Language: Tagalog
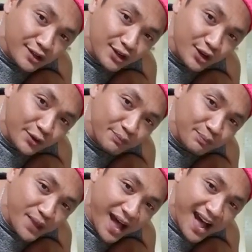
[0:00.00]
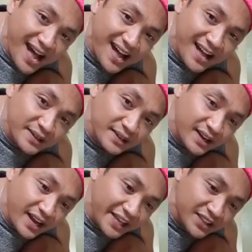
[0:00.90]
lumpia
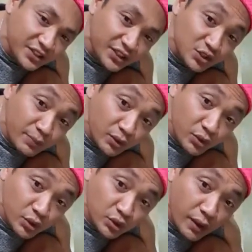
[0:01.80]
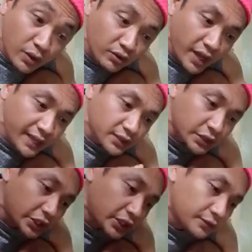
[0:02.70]
later. So, magluluto ako
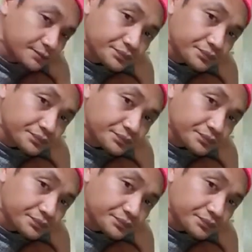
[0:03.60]
later.